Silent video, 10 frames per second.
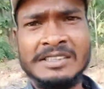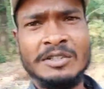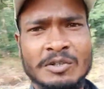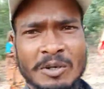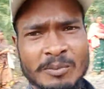
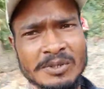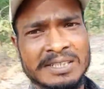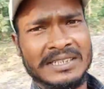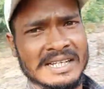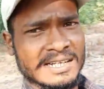जिनको हमको
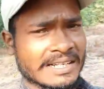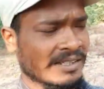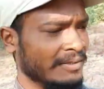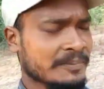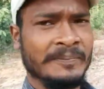ले जाना
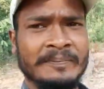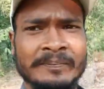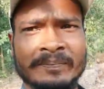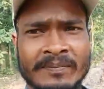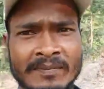है
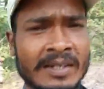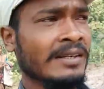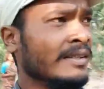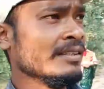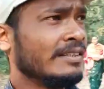
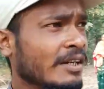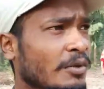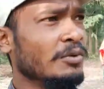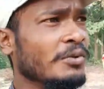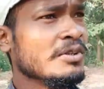
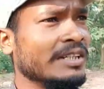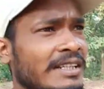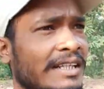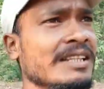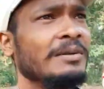चलो ढूंढो
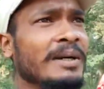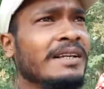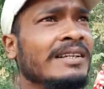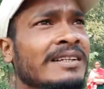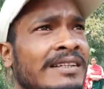जल्दी जल्दी
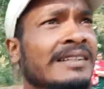भाई